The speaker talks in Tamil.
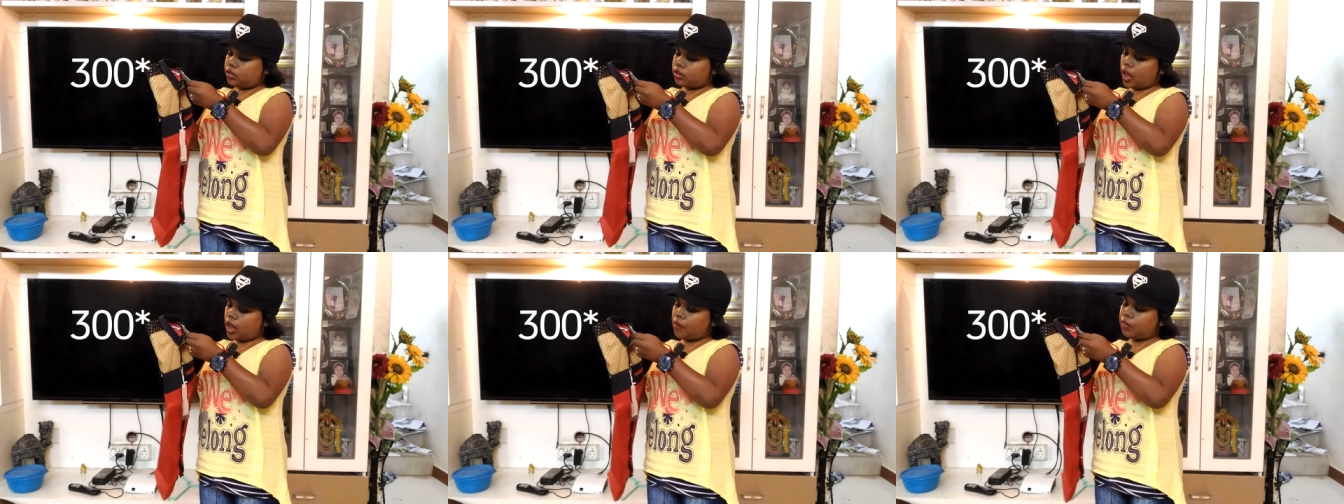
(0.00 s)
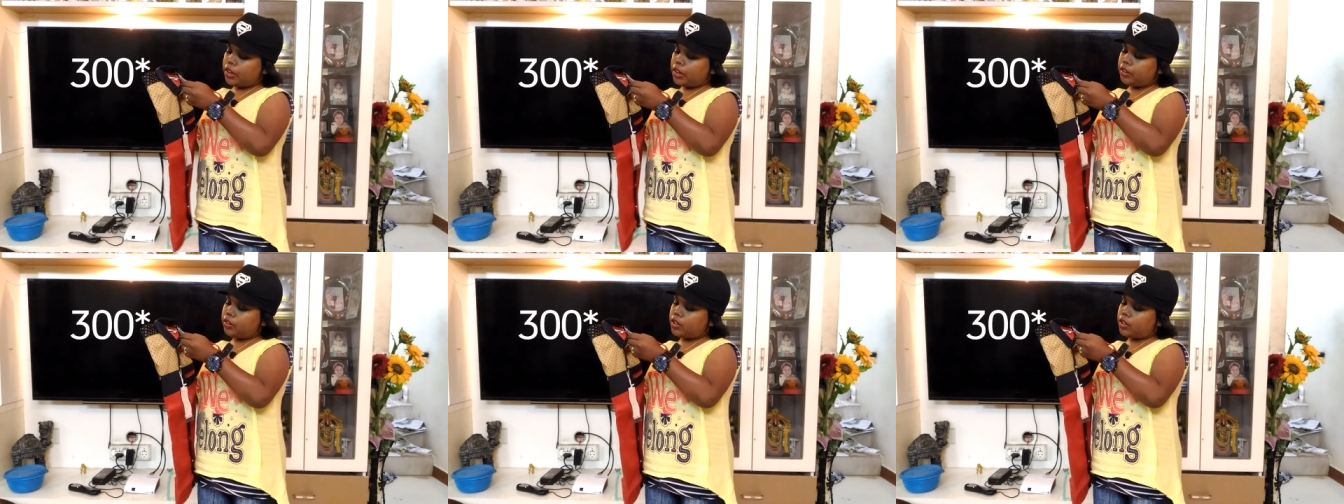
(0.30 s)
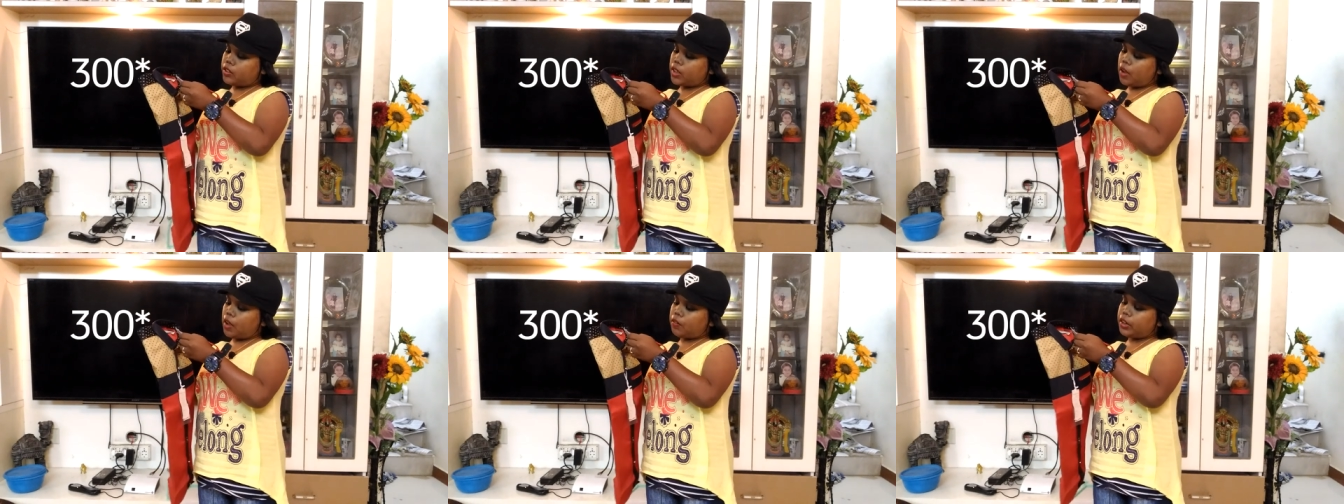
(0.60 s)
செவன்
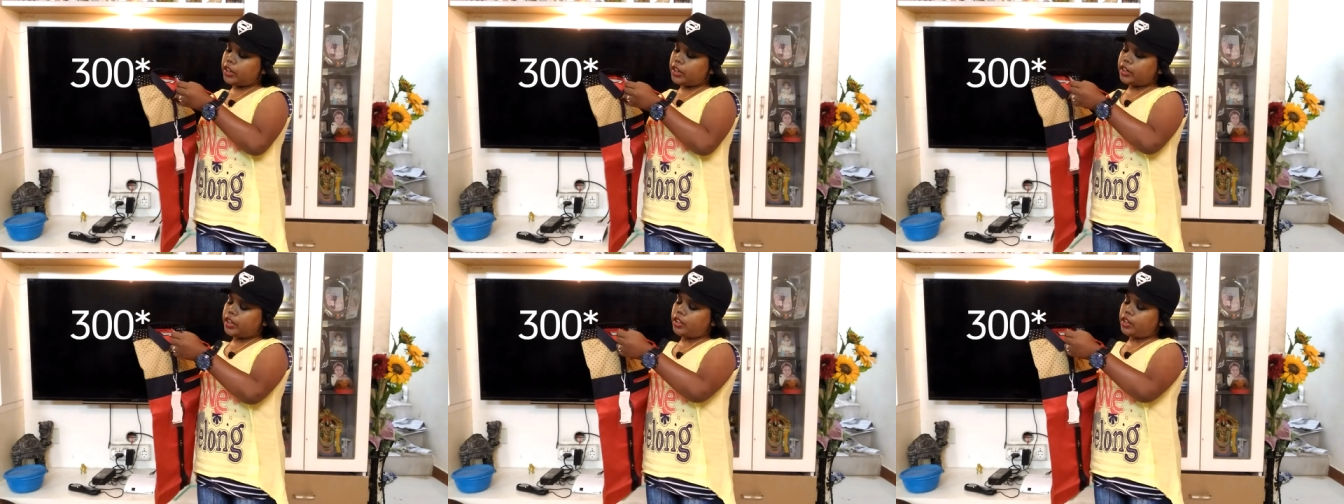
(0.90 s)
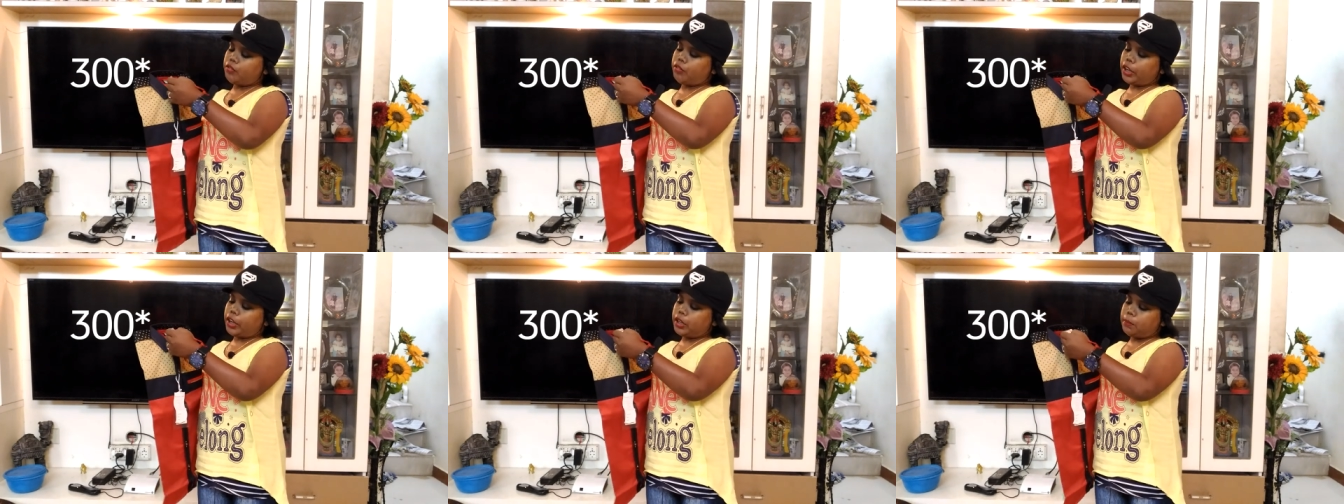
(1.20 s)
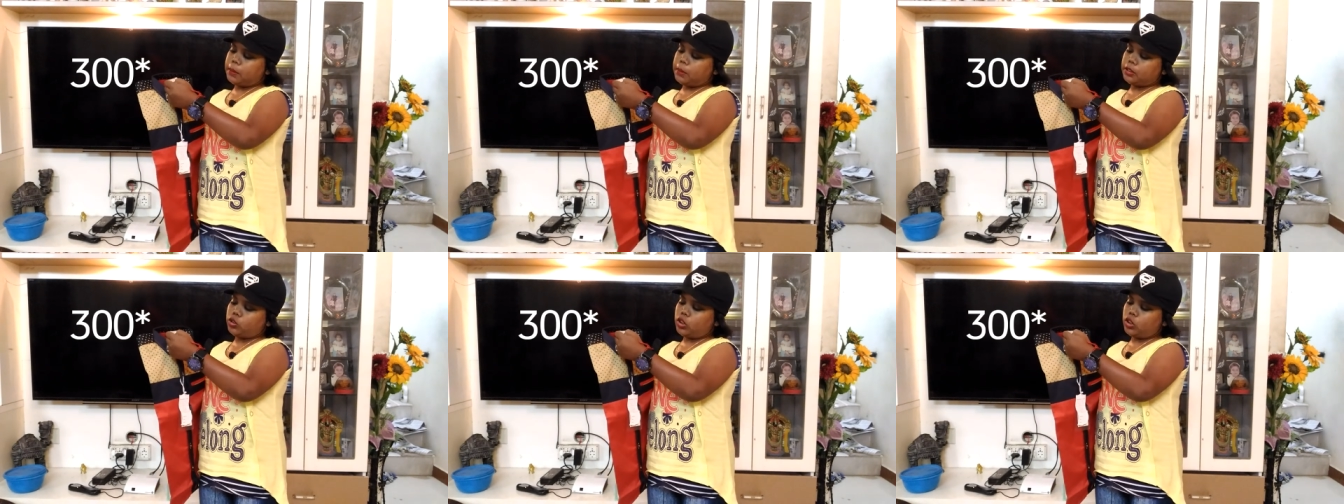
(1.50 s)
செவன் ஹண்ட்ரட் அண்ட்
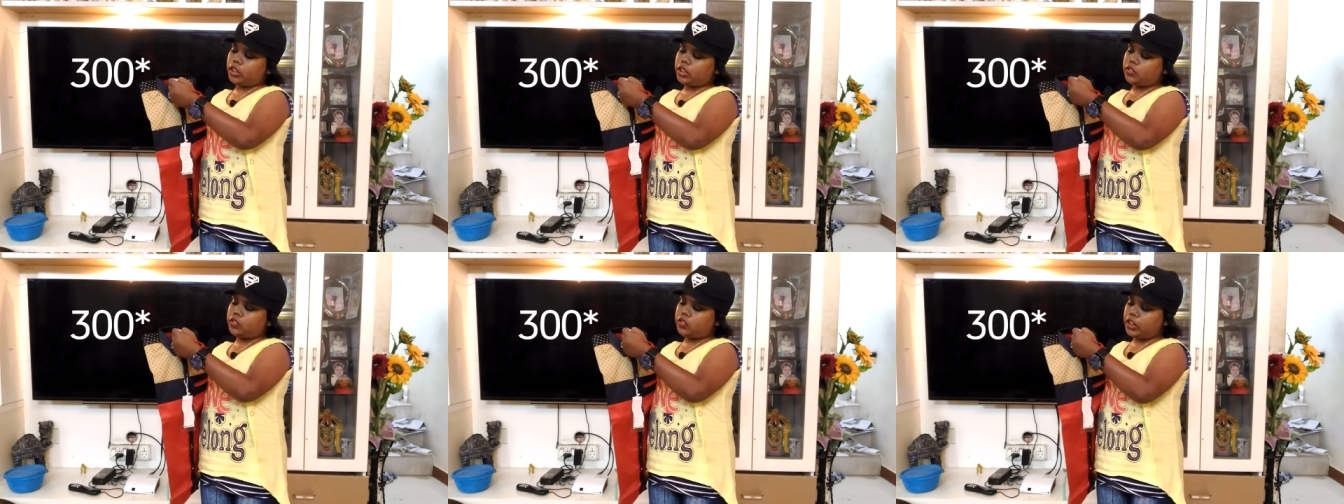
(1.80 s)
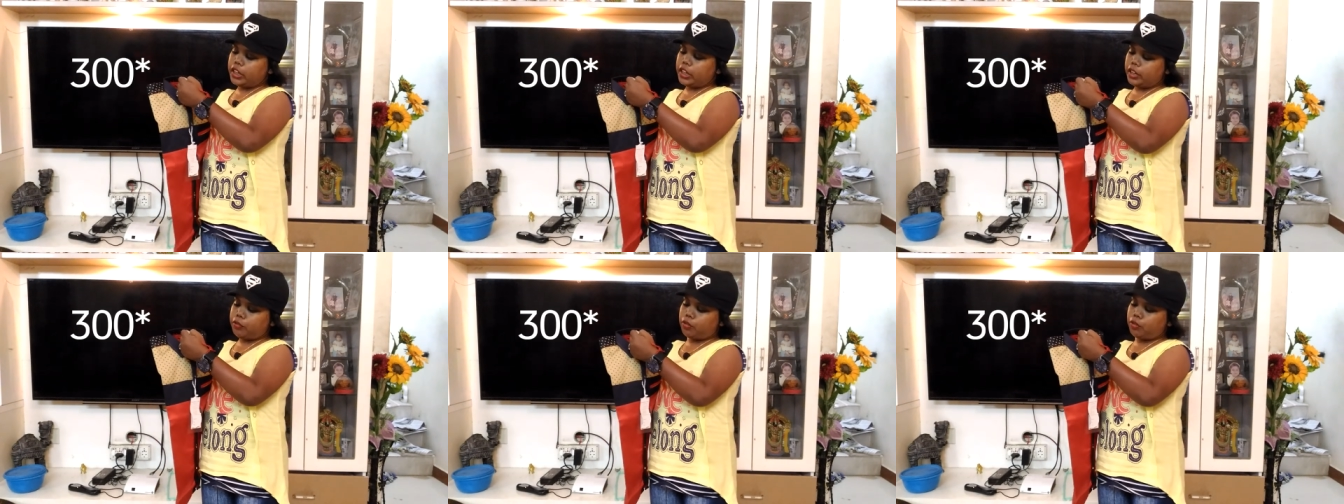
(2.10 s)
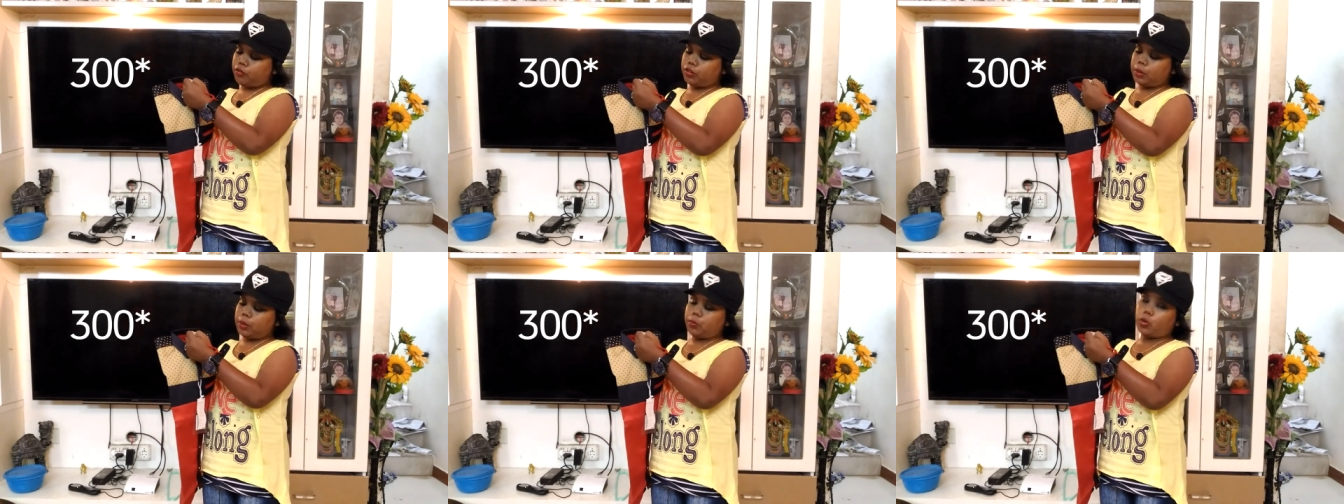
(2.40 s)
ஃபைவ் ருபீஸ் உள்ளது த்ரீ
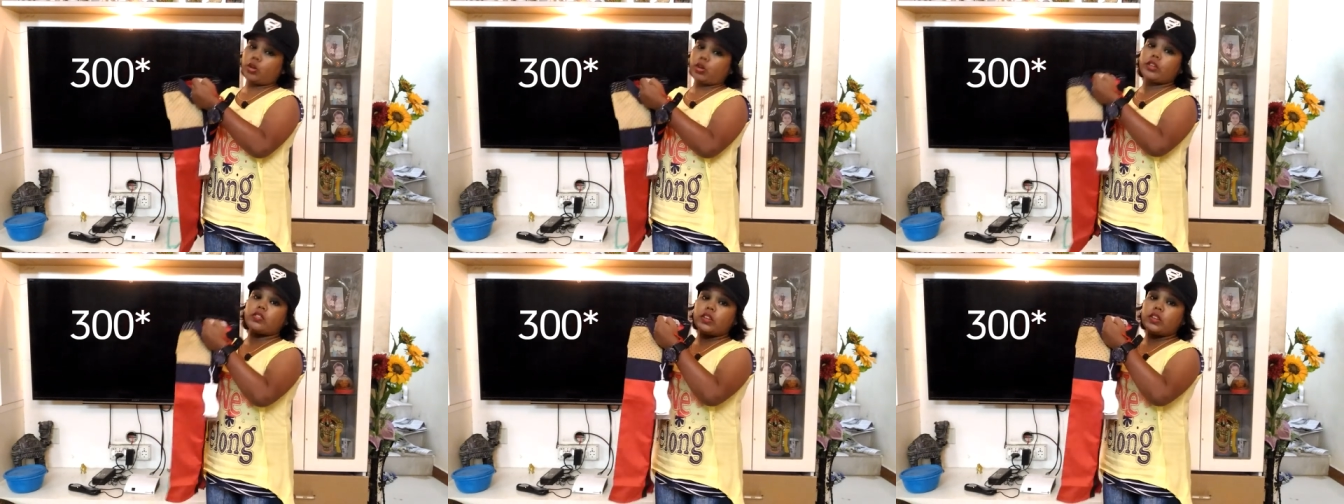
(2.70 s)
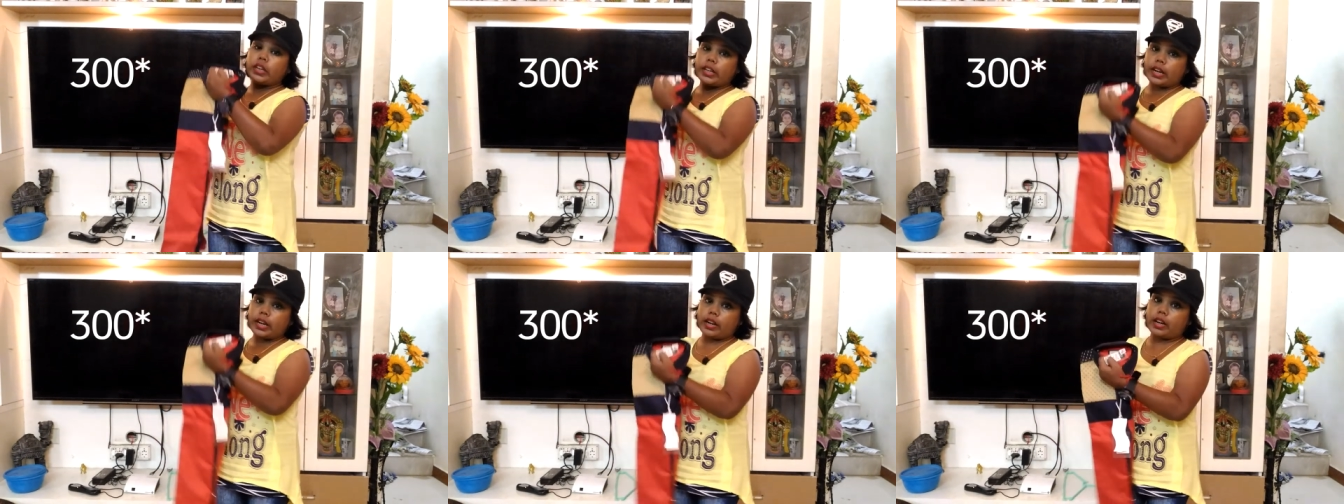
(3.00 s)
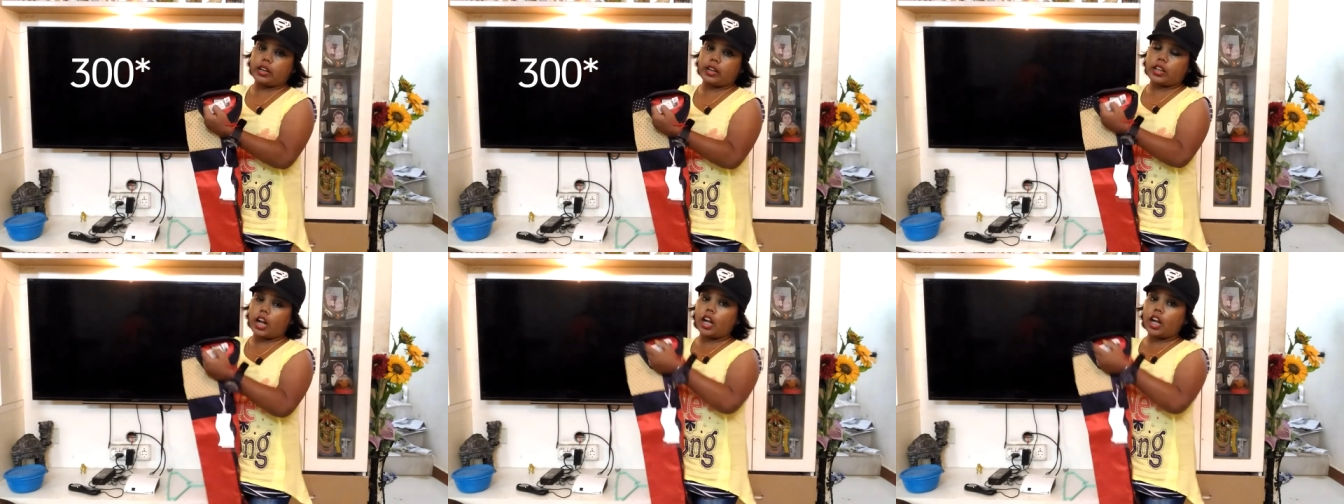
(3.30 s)
ஃபிஃப்டி போட்டு த்ரீ
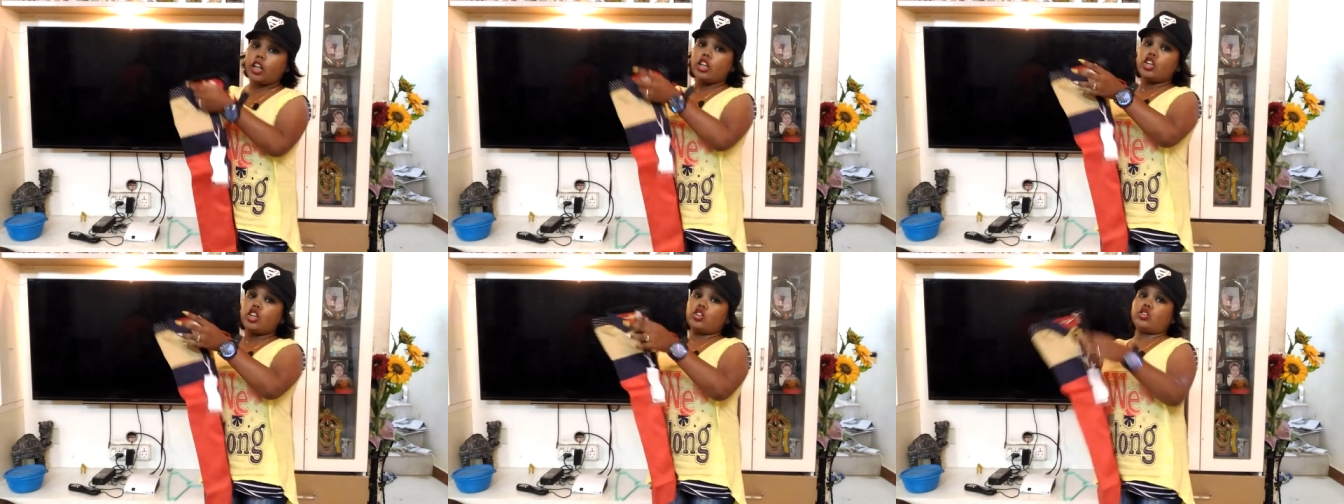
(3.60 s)
ஹண்ட்ரட் தான்